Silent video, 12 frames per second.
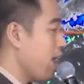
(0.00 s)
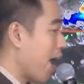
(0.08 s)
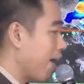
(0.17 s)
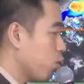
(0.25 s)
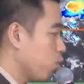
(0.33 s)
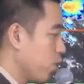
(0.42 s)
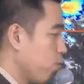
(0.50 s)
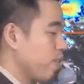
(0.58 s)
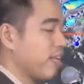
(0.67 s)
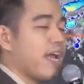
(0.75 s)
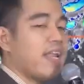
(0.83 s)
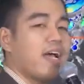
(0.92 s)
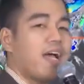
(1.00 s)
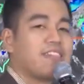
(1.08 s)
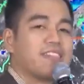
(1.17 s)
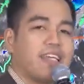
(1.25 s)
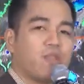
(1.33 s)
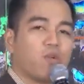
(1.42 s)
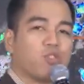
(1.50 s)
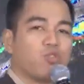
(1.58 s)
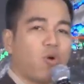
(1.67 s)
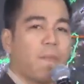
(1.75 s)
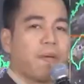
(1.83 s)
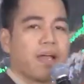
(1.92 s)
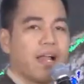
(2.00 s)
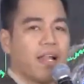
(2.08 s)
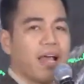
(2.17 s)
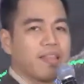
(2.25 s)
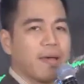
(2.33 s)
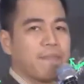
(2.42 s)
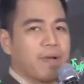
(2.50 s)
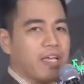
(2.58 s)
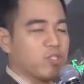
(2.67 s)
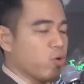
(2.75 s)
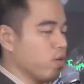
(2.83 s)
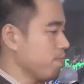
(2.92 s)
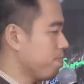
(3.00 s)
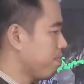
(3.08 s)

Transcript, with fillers: at unti-unting lalakas itong tropical depression